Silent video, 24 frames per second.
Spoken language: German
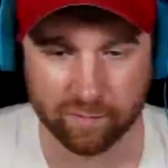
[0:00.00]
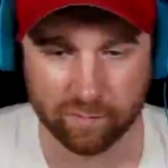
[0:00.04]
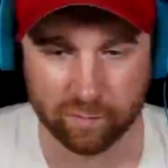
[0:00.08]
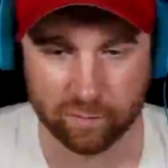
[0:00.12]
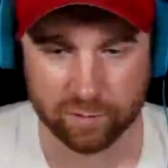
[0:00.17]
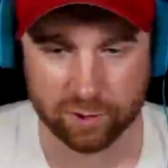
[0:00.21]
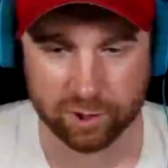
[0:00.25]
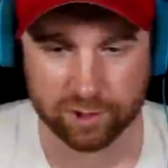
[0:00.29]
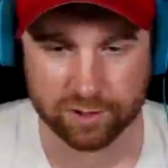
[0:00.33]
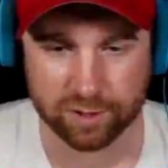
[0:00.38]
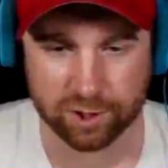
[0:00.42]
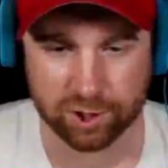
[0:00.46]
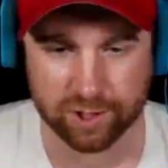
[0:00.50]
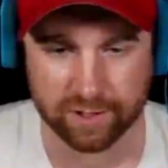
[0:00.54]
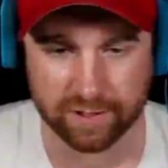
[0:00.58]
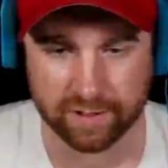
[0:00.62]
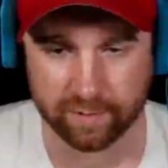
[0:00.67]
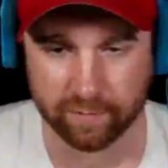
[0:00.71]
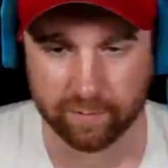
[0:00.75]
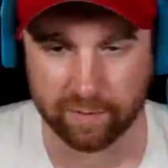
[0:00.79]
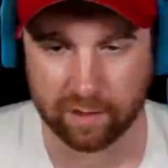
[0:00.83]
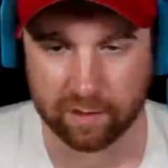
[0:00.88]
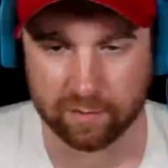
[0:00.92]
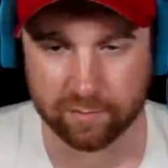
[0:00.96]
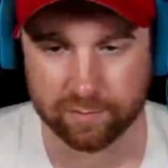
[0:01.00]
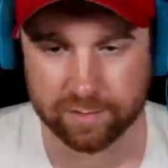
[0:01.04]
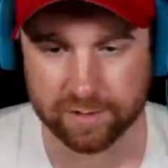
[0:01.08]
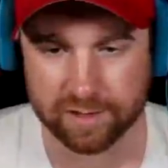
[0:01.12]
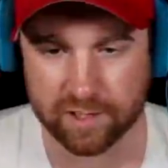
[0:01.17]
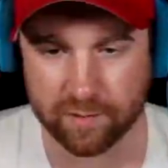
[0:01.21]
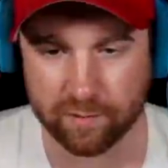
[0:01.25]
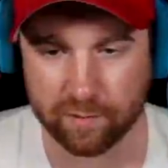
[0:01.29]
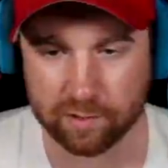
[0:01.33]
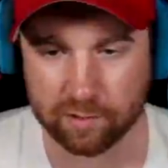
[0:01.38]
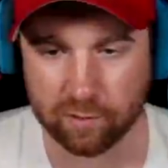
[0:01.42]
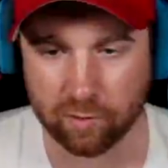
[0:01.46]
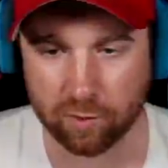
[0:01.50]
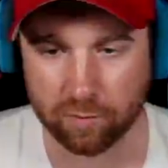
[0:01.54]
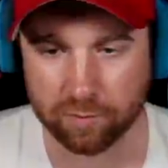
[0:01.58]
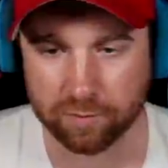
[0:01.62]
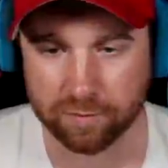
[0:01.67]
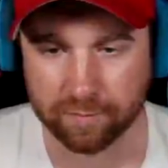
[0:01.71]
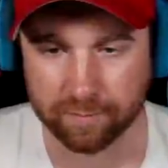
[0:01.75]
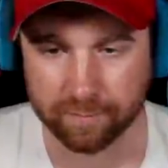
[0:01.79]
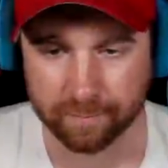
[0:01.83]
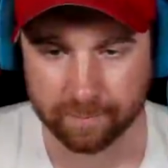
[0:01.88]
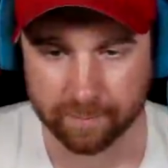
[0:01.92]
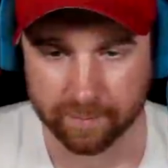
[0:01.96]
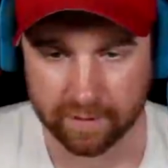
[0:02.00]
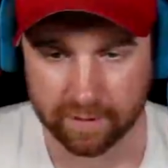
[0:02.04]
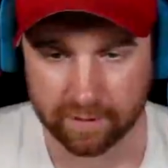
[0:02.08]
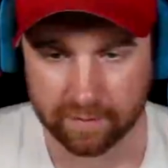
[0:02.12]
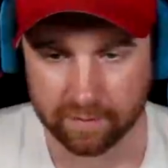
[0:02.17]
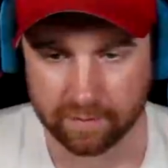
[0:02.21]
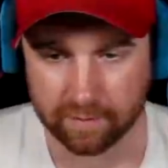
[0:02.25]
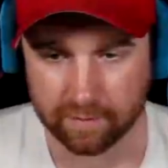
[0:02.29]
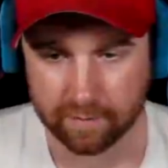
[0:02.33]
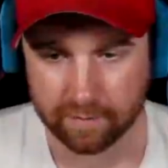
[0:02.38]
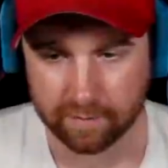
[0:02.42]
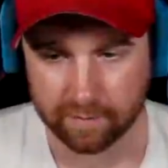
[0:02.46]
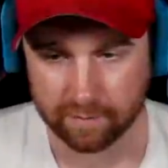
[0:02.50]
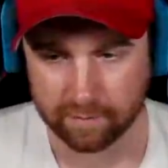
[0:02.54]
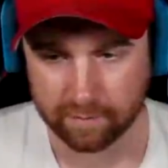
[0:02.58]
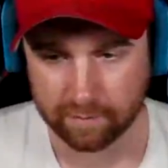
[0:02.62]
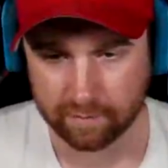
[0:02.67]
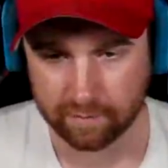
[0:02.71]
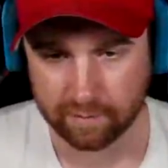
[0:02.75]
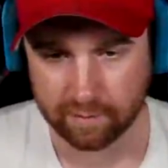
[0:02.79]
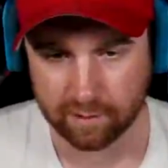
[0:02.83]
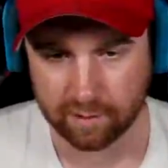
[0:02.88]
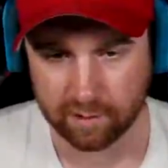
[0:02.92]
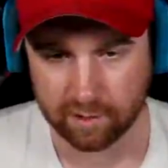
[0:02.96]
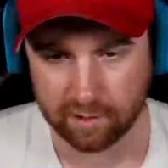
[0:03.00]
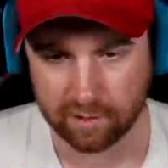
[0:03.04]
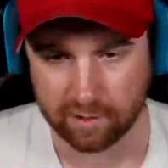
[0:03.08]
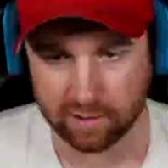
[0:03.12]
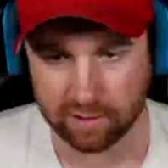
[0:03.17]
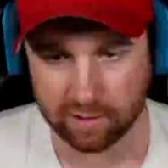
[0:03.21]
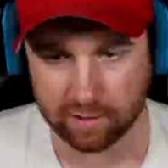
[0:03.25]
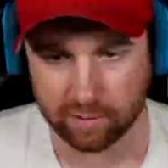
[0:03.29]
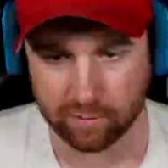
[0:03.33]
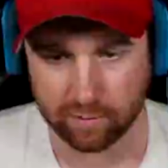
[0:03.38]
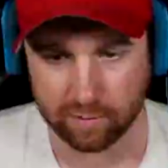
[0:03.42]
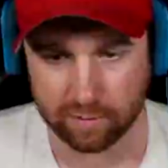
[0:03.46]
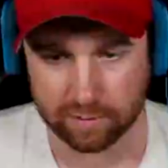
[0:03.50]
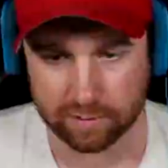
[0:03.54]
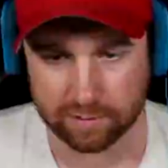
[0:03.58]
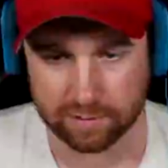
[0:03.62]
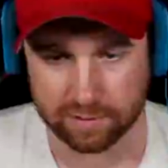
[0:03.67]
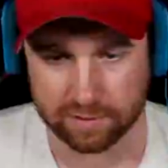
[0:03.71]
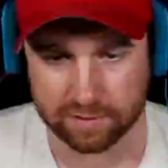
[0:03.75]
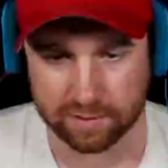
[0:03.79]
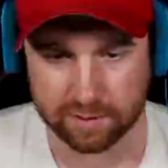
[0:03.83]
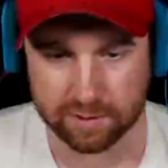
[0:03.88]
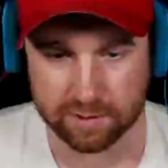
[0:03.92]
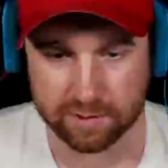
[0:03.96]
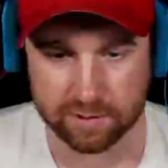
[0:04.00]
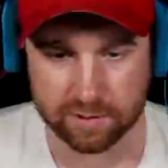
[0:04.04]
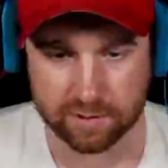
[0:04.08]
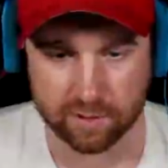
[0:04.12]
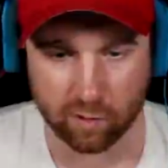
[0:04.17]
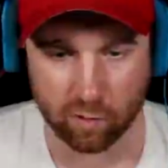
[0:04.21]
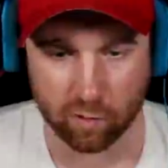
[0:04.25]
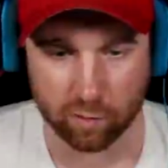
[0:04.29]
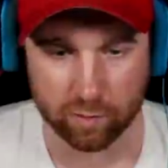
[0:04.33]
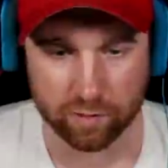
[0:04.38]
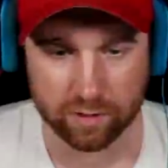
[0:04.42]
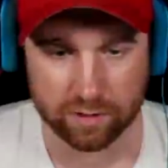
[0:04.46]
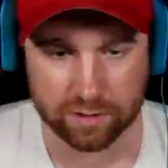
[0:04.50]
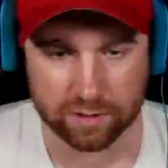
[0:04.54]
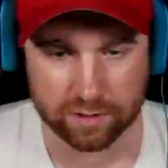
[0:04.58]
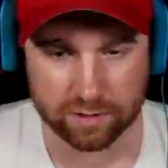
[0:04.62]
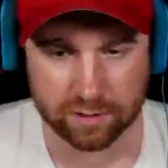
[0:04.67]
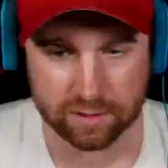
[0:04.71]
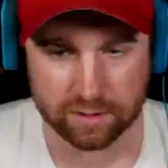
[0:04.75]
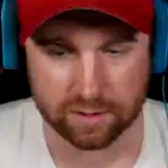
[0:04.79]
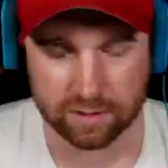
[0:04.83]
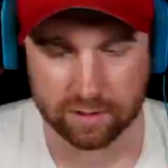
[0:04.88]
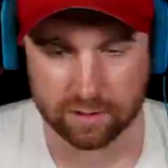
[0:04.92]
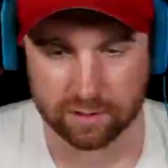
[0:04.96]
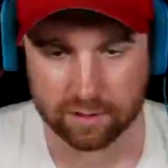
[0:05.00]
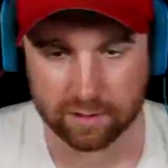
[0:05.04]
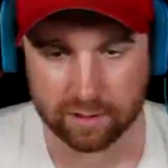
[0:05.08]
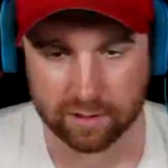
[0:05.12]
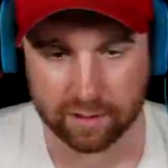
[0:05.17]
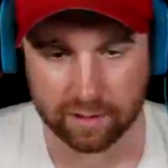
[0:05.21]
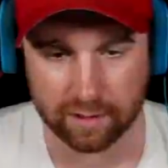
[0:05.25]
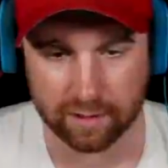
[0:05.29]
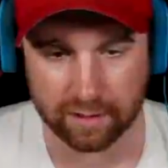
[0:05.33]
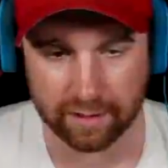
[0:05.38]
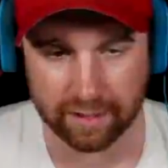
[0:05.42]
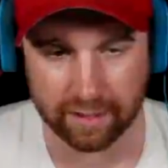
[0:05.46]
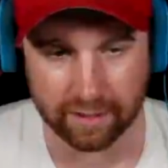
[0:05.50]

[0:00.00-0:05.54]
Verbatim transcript: und just Chatting machen, bis jemand kommt. Lol. Aber tatsächlich glaube ich, dass dann eher